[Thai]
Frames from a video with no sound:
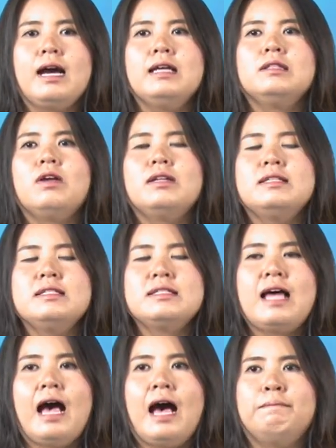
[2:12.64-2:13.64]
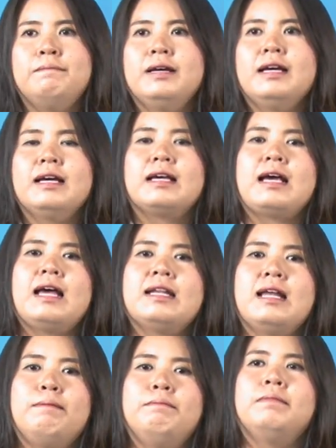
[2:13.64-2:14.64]
ขั้นตอนที่ 3 การ
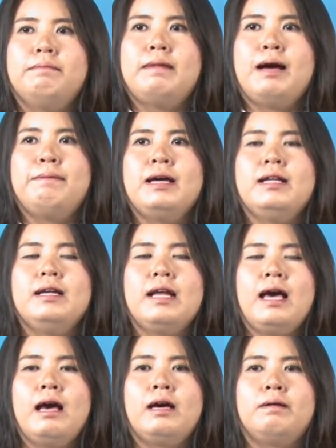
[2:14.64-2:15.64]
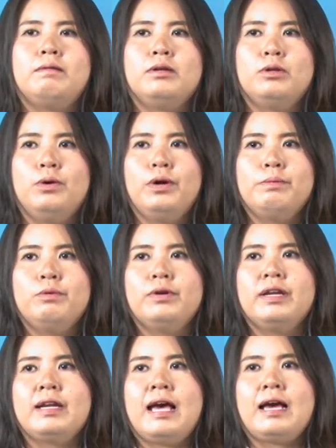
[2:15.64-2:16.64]
นำมาพัฒนาโดยบู
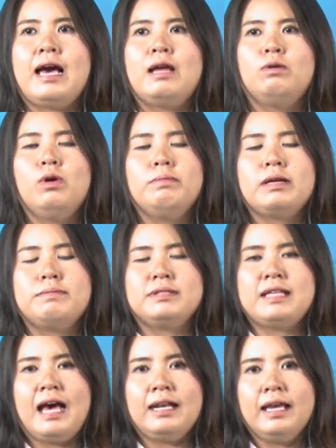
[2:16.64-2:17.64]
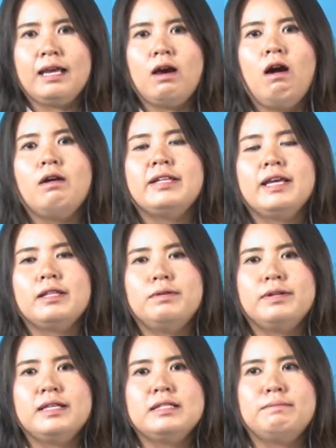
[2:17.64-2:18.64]
รณาการร่วมกับศาสตร์และก็เทคโน
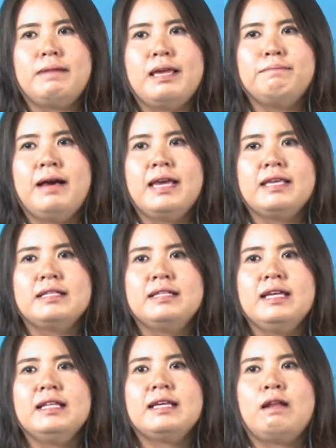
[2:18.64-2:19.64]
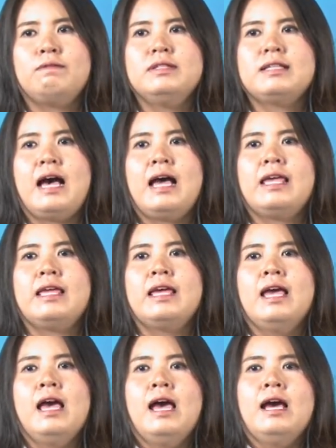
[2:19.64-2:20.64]
โลยีสมัยใหม่ อย่างเช่นการวิจัย
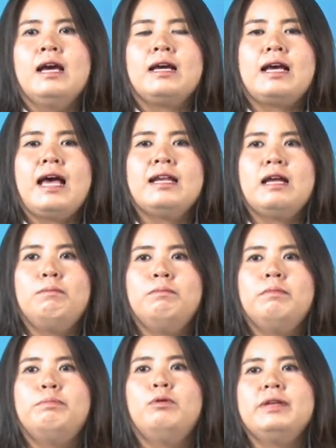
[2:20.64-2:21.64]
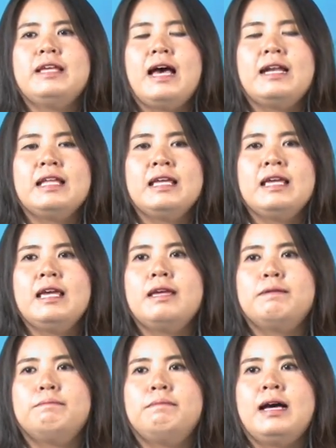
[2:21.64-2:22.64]
การนำภูมิปัญญานี้
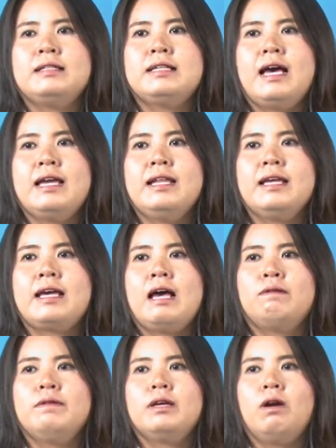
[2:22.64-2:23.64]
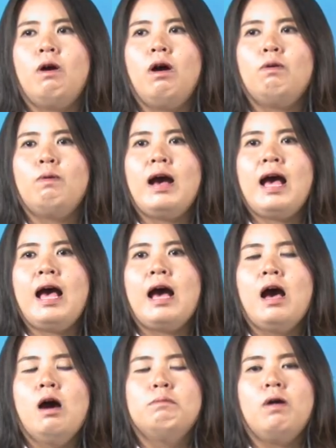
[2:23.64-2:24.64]
มาใช้ในการวิเคราะห์ว่า
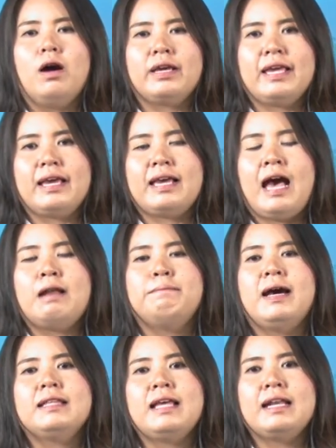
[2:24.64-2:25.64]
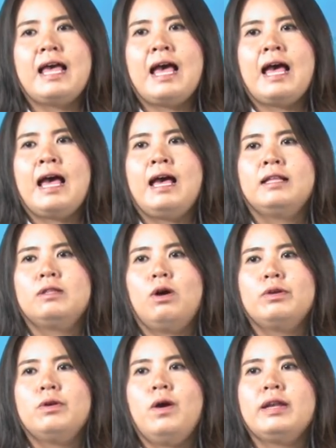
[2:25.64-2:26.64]
เหมาะแก่การพัฒนาต่
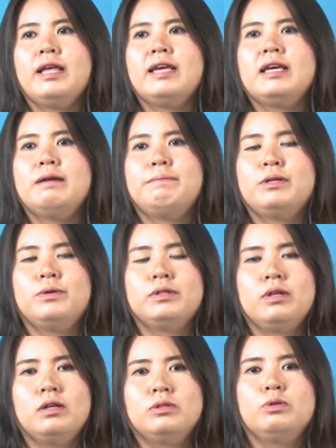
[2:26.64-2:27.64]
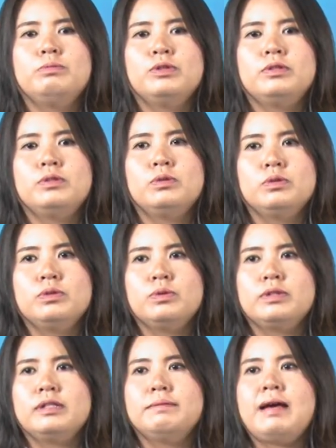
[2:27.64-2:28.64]
อยอดให้เกิดประโยชน์ต่อชุมชนสูงสุ
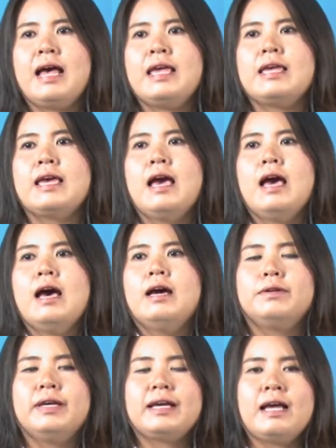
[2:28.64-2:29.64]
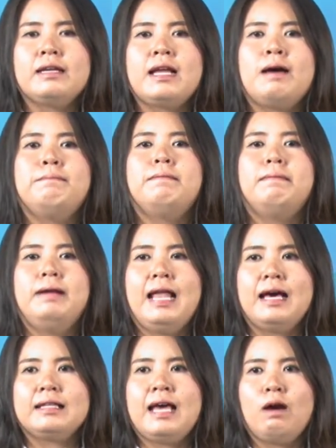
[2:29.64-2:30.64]
ดหรือไม่ โดยการนำห
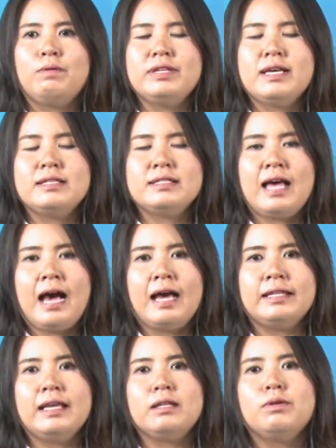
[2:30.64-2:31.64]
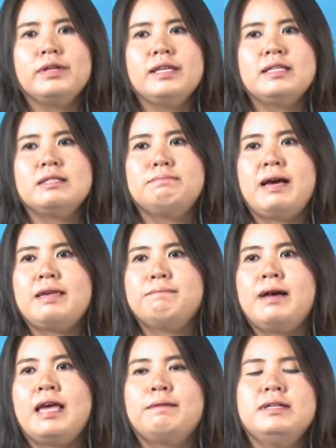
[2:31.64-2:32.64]
ลักทางวิทยาศาสตร์เทคโนโลยีสมัย
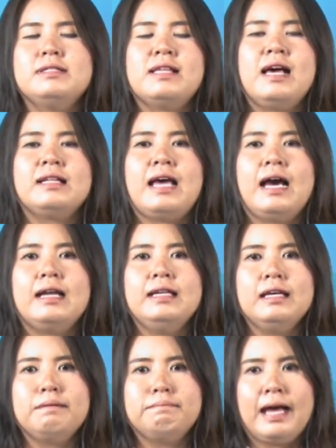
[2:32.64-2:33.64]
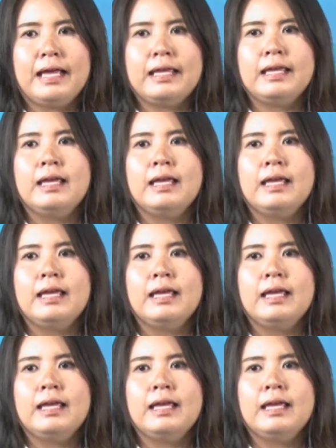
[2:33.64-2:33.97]
ใหม่เพื่อสร้างทางเลือกใหม่